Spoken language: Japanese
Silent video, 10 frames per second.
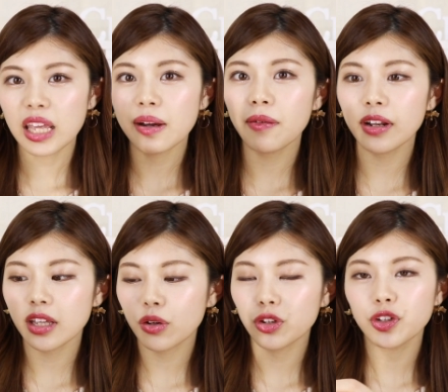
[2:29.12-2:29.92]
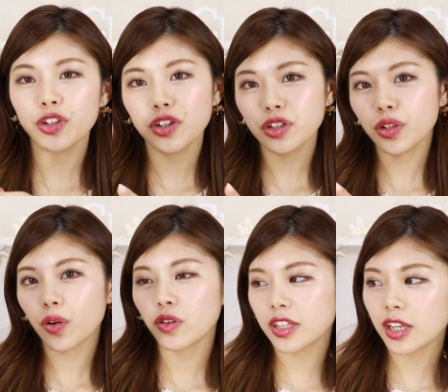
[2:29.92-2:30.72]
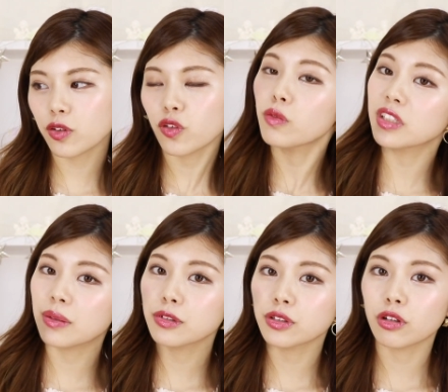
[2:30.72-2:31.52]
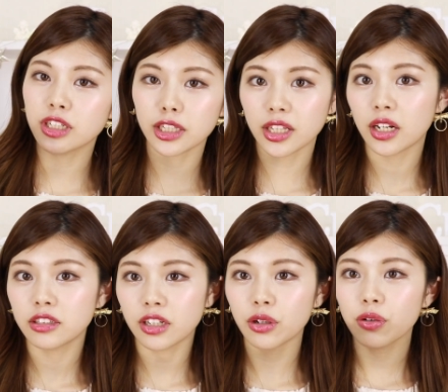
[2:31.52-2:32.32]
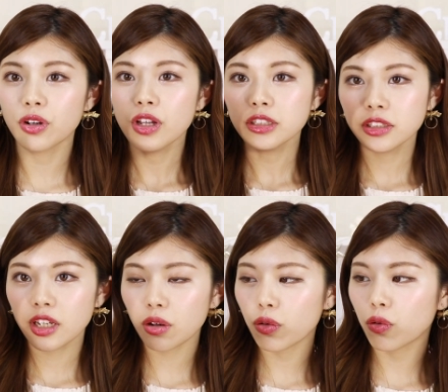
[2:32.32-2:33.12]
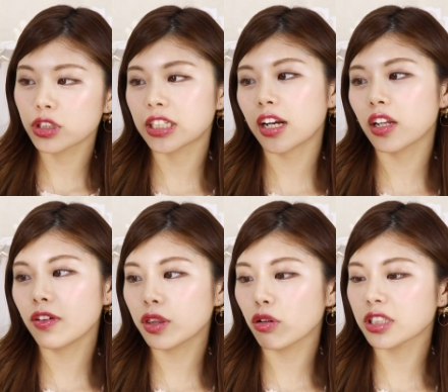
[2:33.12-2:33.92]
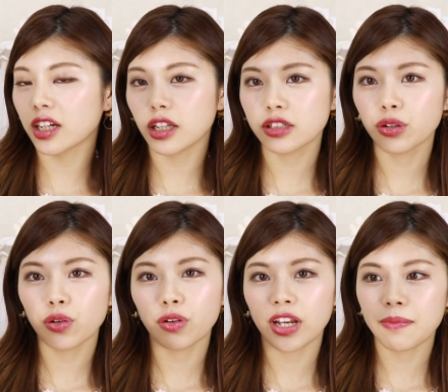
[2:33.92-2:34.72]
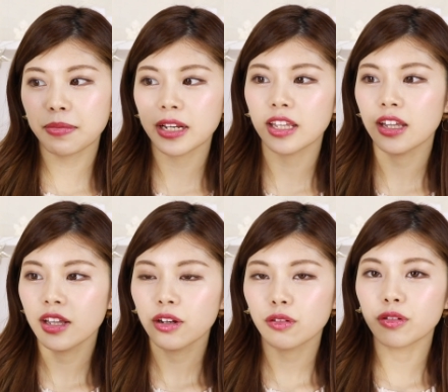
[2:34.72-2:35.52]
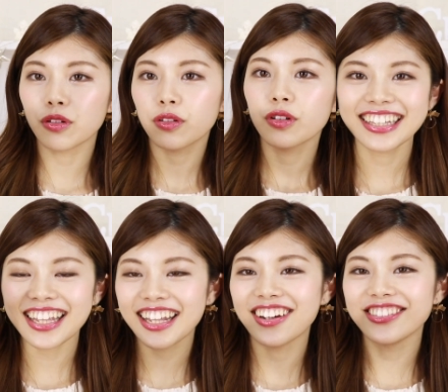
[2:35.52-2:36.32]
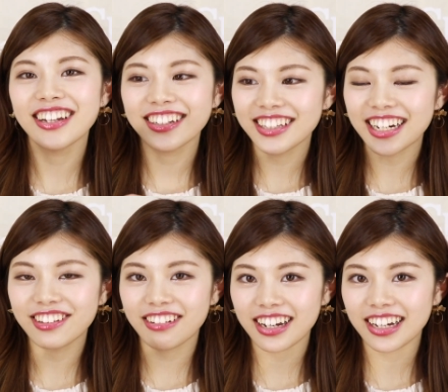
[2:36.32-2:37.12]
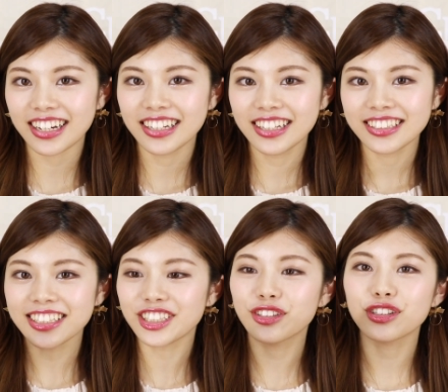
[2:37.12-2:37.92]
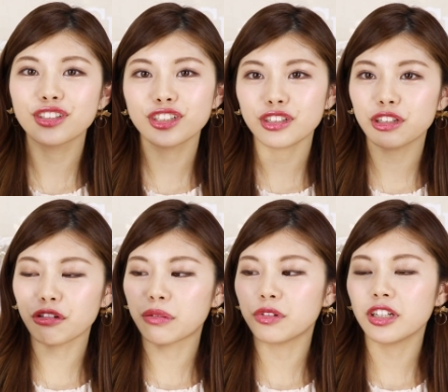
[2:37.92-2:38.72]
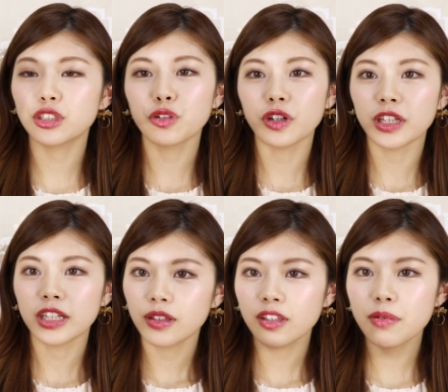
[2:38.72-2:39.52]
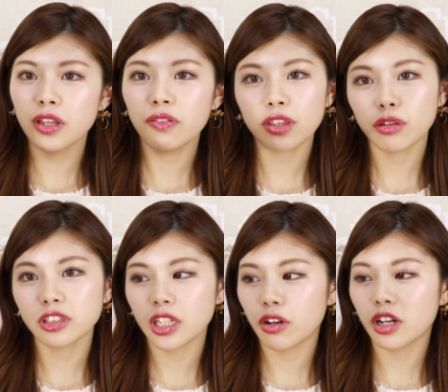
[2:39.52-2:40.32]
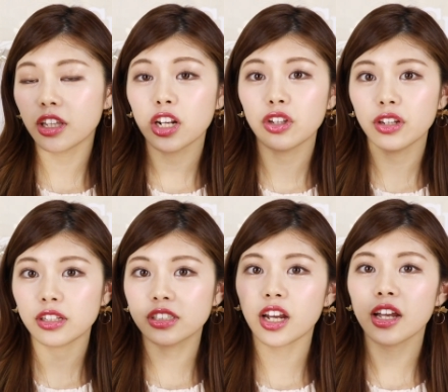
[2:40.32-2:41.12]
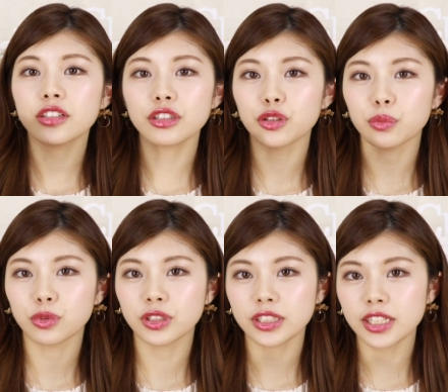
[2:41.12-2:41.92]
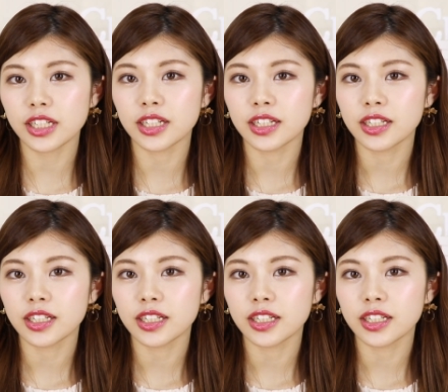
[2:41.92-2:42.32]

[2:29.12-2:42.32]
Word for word: 今まで結構ゆるゆるの大きいこうゴム手袋を使ってたんですけど結構こうしっかりフィットした形の方がやっぱりこう種を植えたりとか雑草を抜く時とかもねすごい指にフィットしてくれてるので使いやすいと思うし